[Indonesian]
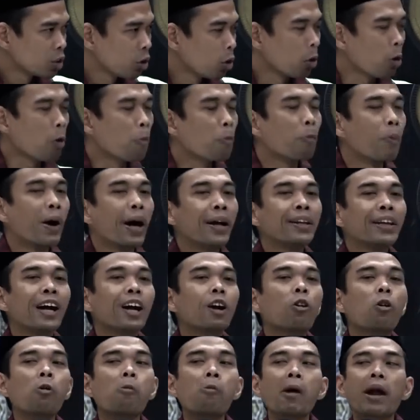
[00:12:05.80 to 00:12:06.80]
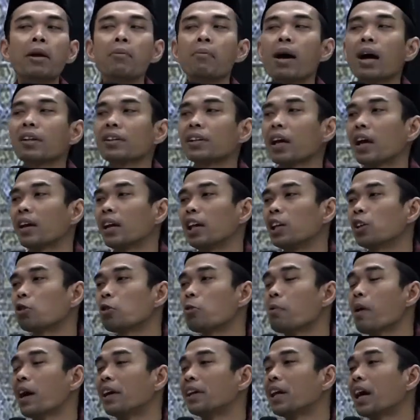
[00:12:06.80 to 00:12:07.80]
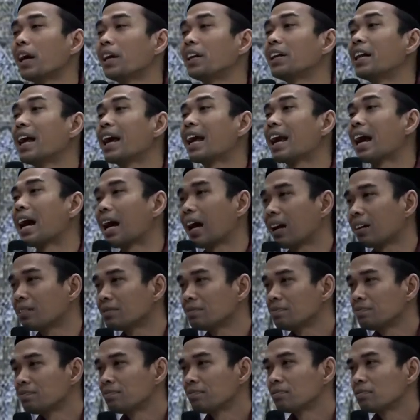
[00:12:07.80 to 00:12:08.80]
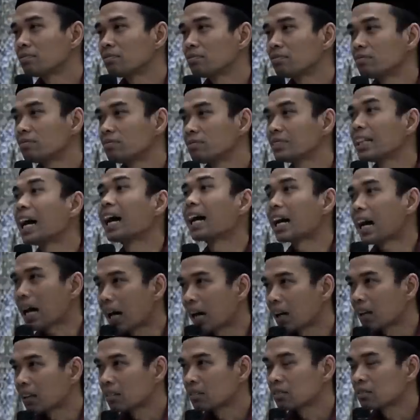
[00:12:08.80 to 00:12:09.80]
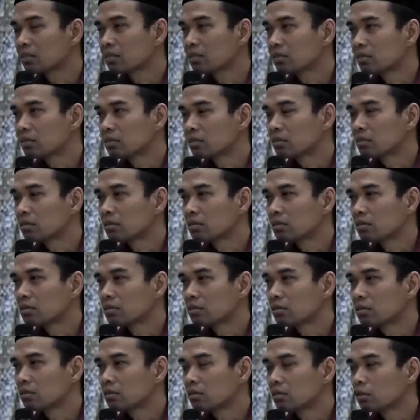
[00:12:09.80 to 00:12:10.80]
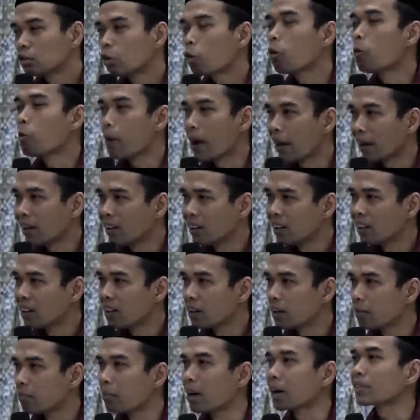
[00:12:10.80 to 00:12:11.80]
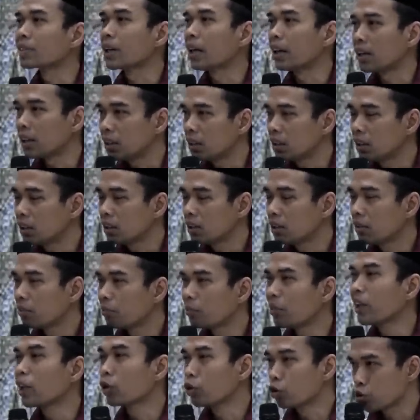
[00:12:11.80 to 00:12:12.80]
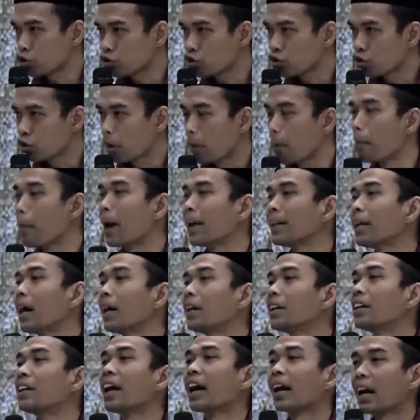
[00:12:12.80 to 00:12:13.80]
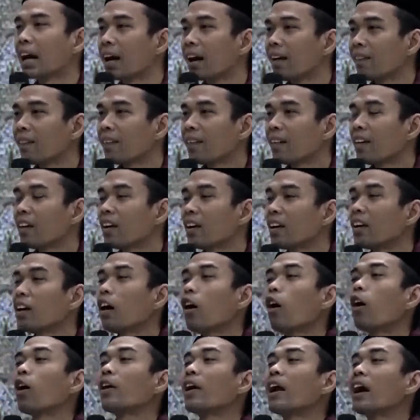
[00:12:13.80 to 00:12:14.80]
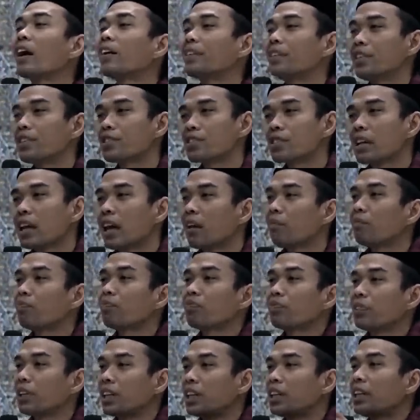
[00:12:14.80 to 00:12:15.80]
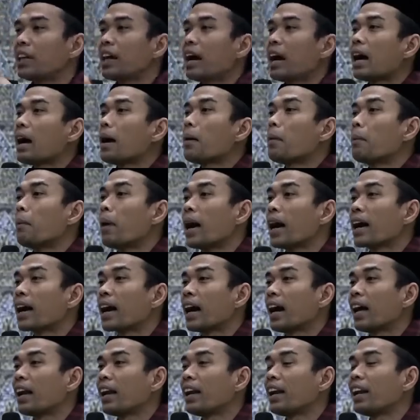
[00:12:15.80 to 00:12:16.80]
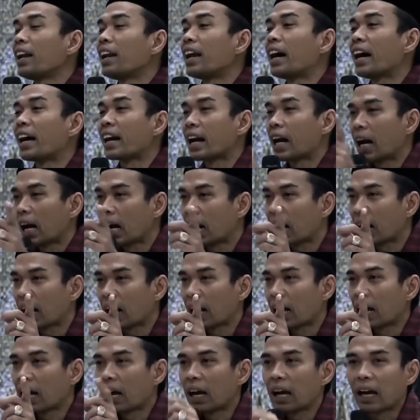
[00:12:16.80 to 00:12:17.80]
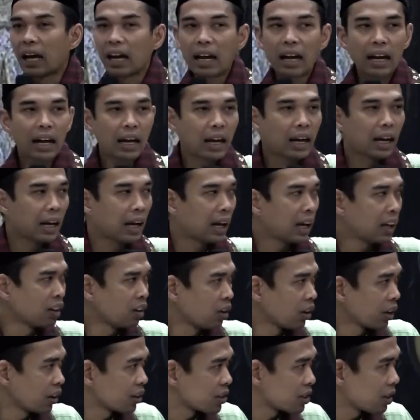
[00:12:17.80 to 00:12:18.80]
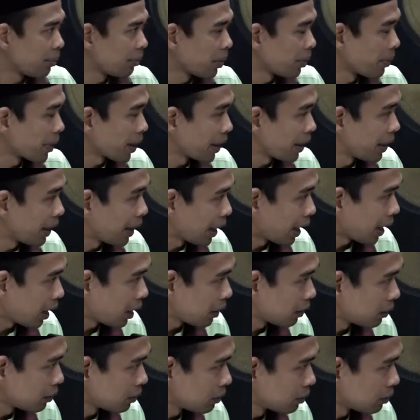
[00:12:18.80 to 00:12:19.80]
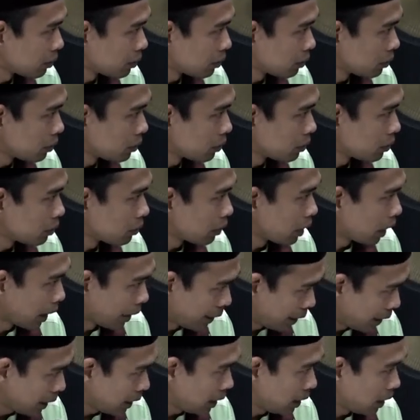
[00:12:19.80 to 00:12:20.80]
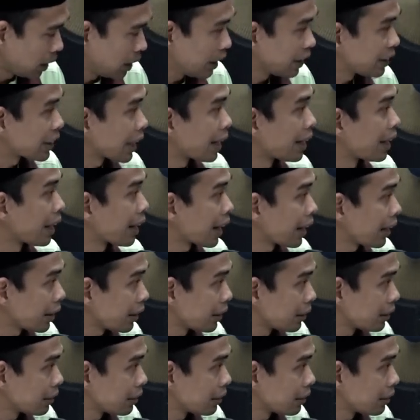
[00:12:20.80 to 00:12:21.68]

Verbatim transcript: Rupanya kuman bakteri itu banyak di darah. Darah. Kuman, bakteri, virus banyak di darah. Orang Islam tidak makan darah. Ada orang Islam yang makan darah? Ada lintah darah?